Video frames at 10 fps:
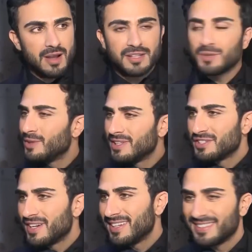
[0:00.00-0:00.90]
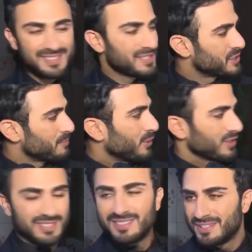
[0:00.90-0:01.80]
أنا والله جاي
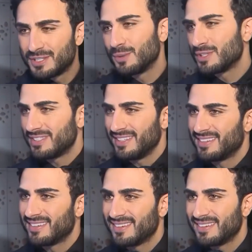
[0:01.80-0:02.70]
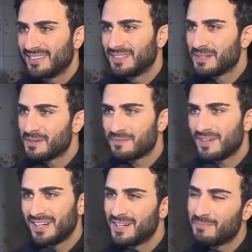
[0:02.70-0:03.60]
سبورت زوجتي
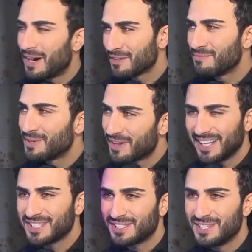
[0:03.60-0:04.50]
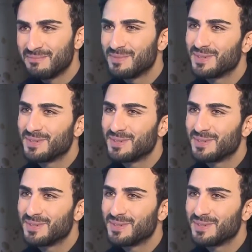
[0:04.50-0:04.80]
فما أعرف من راح يستلم